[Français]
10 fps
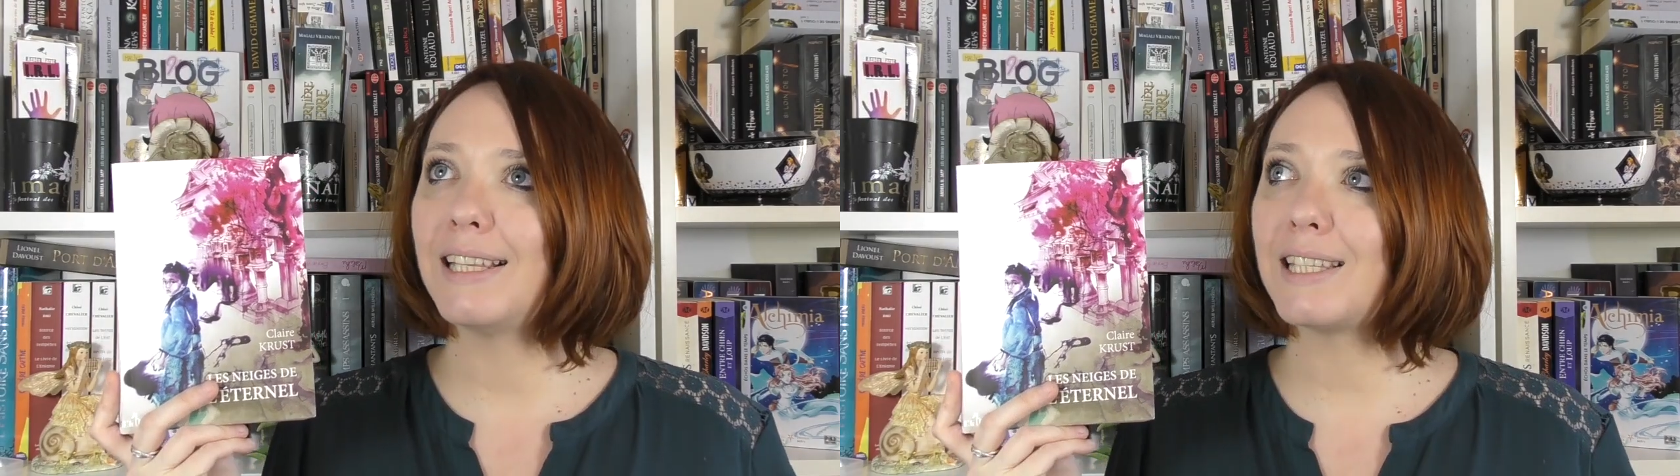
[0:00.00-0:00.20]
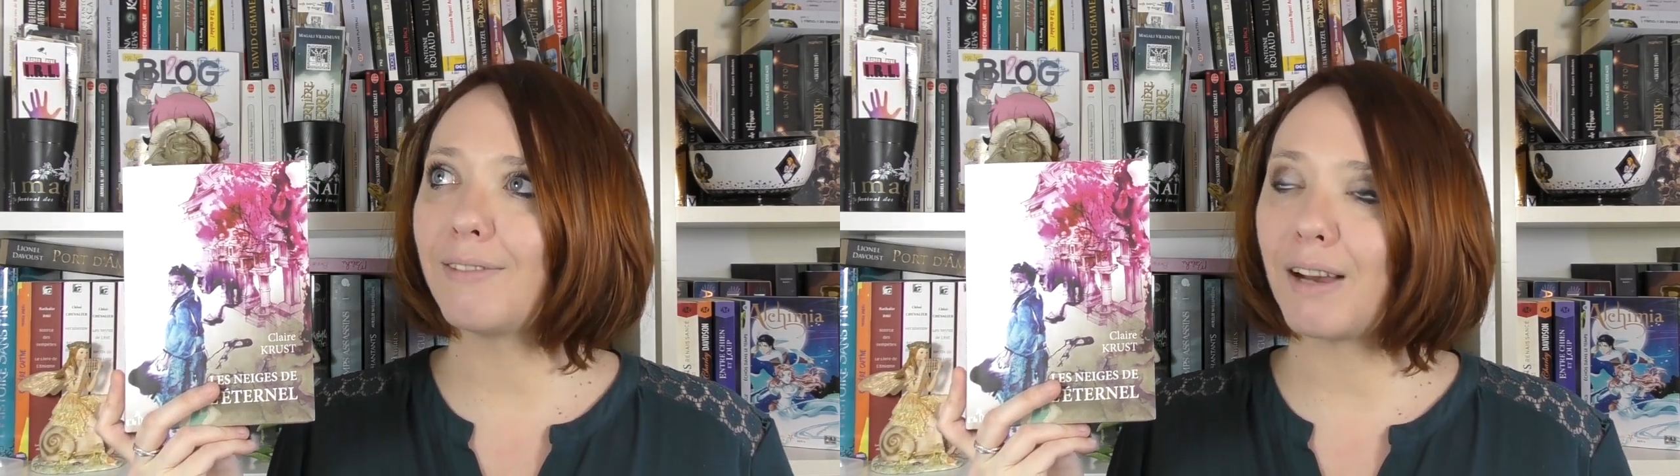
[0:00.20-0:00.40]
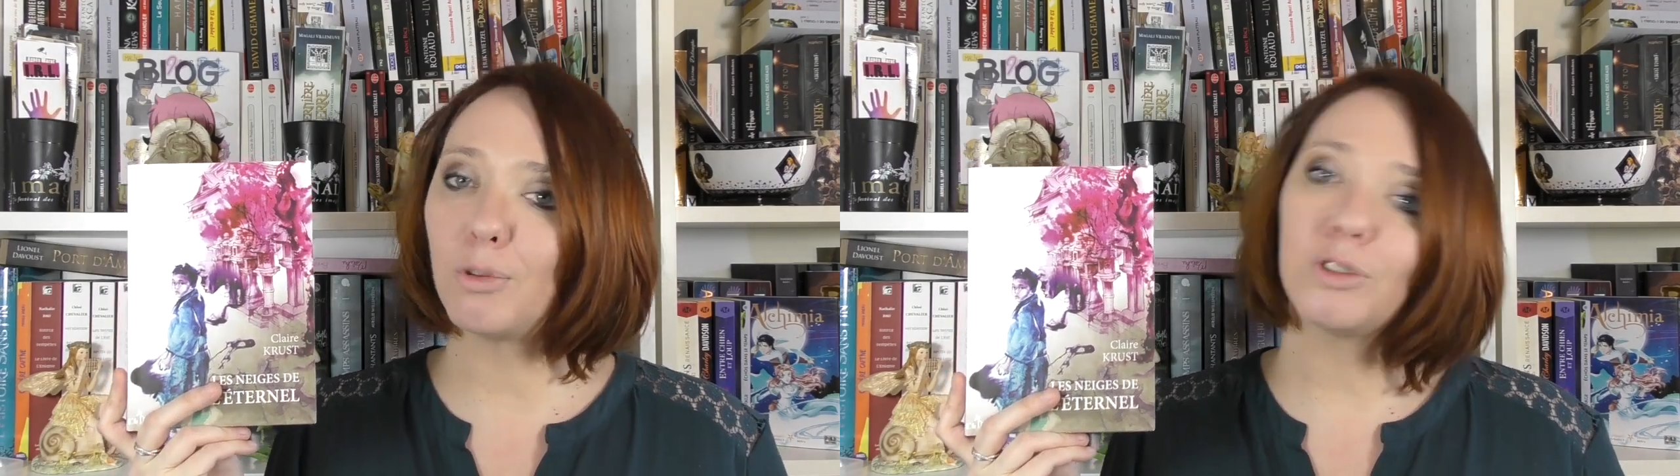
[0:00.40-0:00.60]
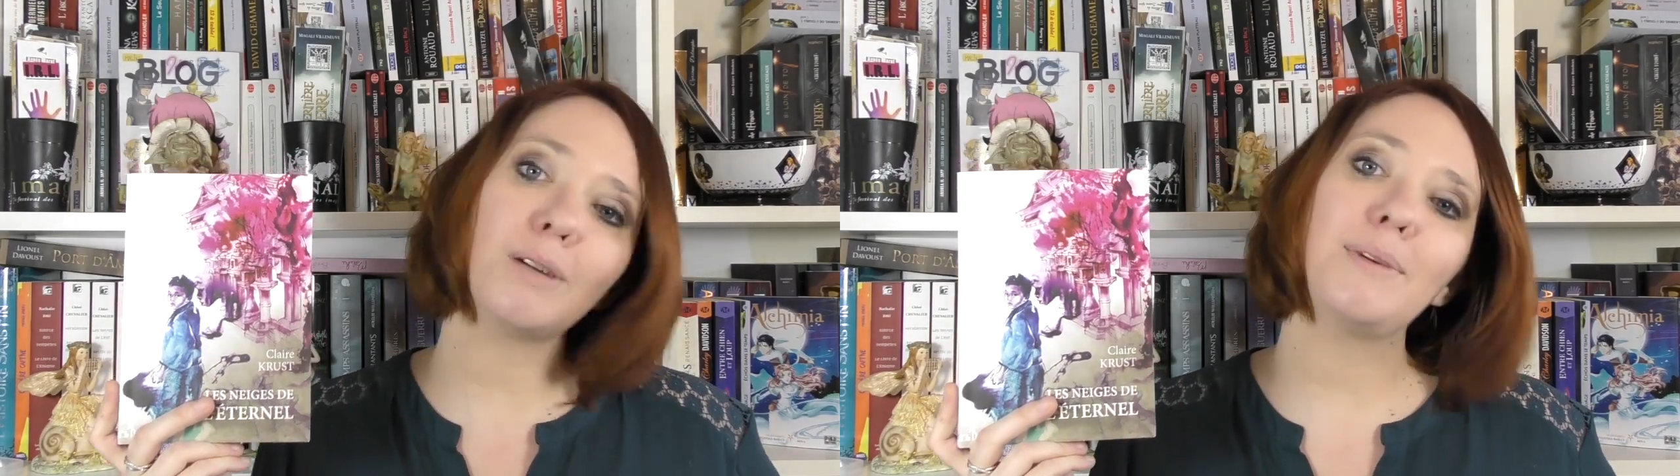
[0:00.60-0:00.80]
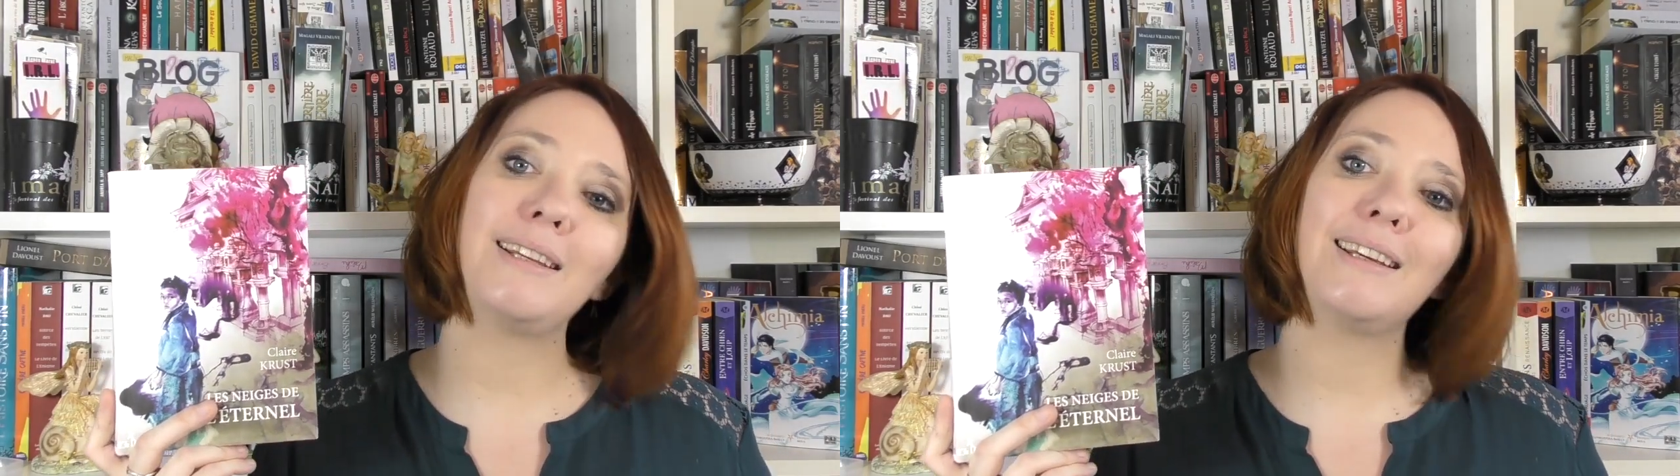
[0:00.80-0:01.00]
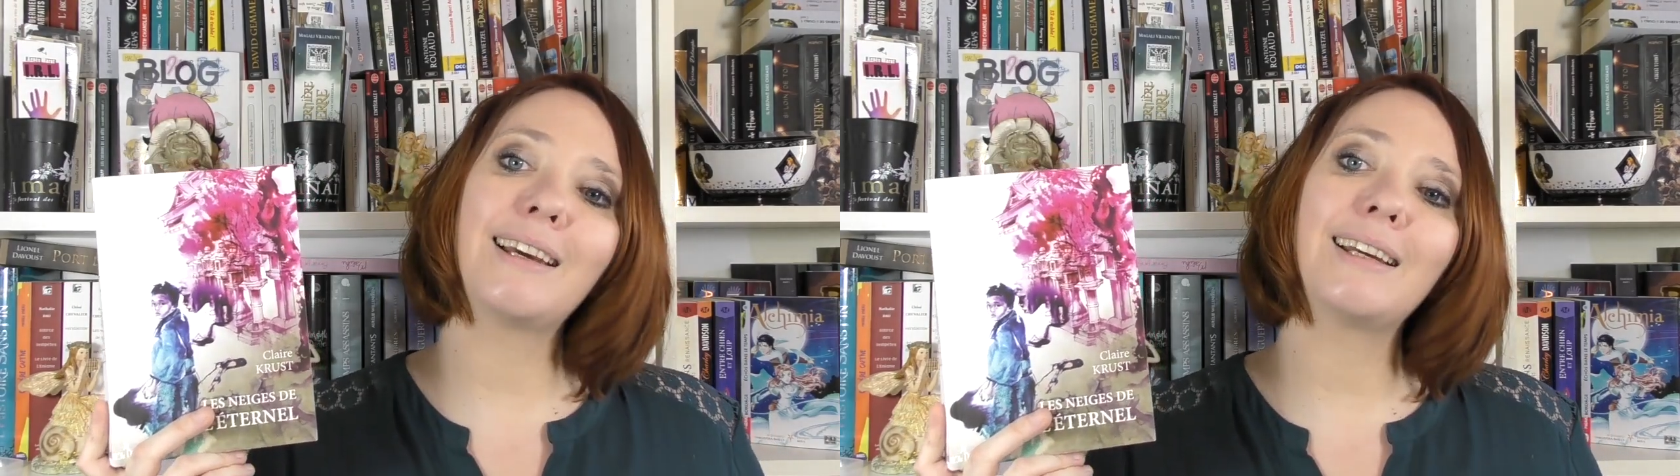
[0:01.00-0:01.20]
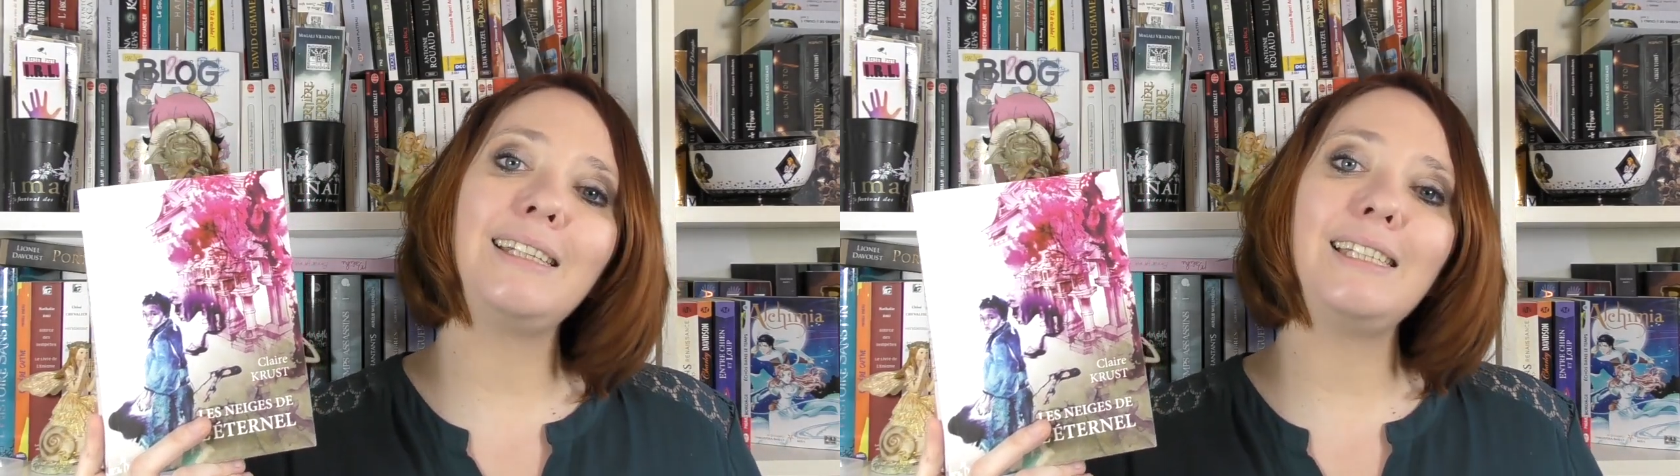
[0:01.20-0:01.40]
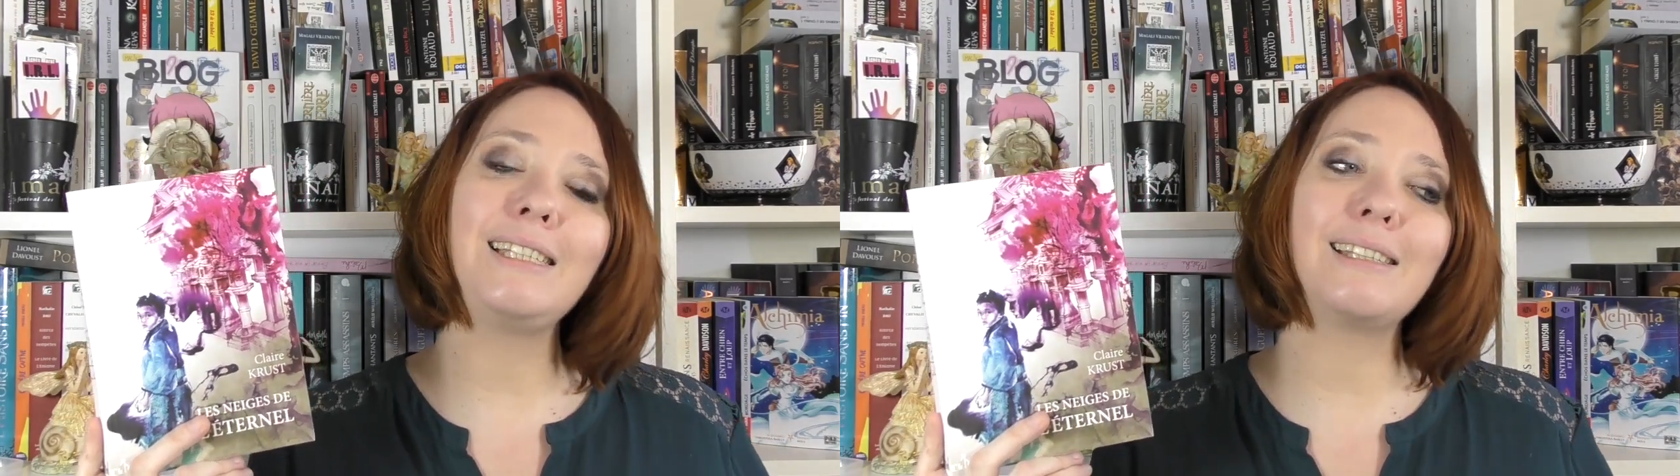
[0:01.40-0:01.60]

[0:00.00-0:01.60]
C'est vraiment très bien écrit,